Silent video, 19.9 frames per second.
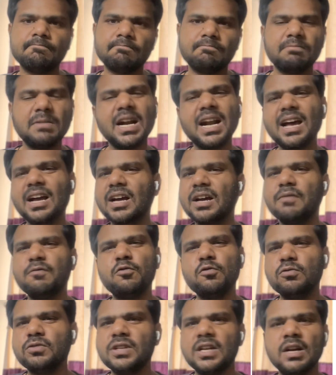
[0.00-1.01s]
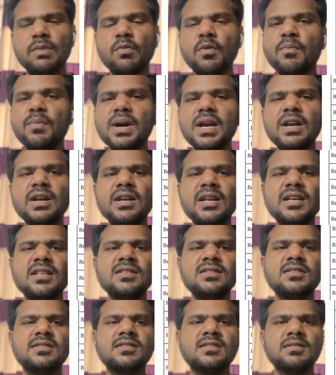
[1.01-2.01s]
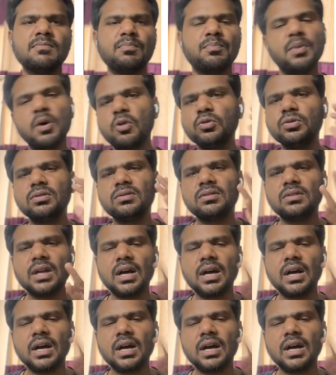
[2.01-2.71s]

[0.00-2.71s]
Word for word: बड़ा कंफ्यूजन है मुंबई इंडियंस बहुत